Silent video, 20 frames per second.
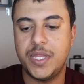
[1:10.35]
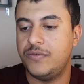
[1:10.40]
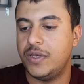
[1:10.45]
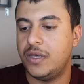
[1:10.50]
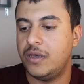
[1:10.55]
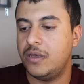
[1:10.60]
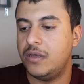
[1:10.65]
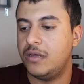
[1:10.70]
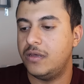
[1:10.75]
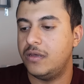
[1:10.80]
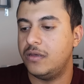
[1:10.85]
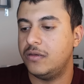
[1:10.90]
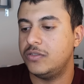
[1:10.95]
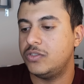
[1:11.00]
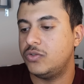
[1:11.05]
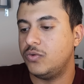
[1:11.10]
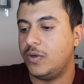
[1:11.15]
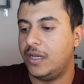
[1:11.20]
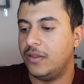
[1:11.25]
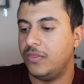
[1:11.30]

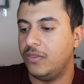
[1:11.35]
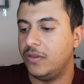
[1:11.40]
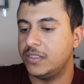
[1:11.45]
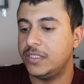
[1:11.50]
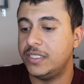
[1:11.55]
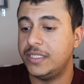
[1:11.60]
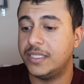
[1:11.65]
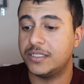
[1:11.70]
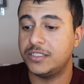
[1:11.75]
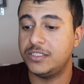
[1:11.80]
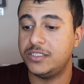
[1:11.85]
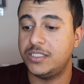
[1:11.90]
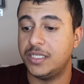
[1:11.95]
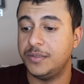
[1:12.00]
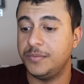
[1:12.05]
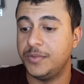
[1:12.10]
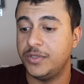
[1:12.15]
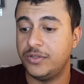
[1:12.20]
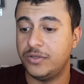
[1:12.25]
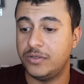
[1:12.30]
فانتم حظك تقدر
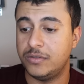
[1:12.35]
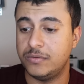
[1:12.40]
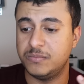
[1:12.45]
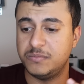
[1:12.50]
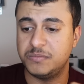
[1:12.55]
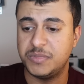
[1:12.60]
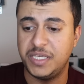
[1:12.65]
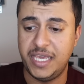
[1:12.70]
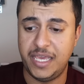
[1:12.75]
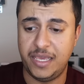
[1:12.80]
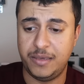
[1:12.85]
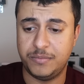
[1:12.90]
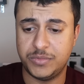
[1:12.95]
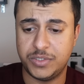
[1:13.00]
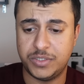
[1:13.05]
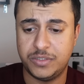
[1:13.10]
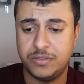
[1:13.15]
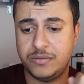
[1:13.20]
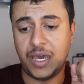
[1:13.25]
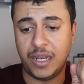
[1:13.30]
تشتري منهم
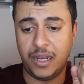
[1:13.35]
جيمز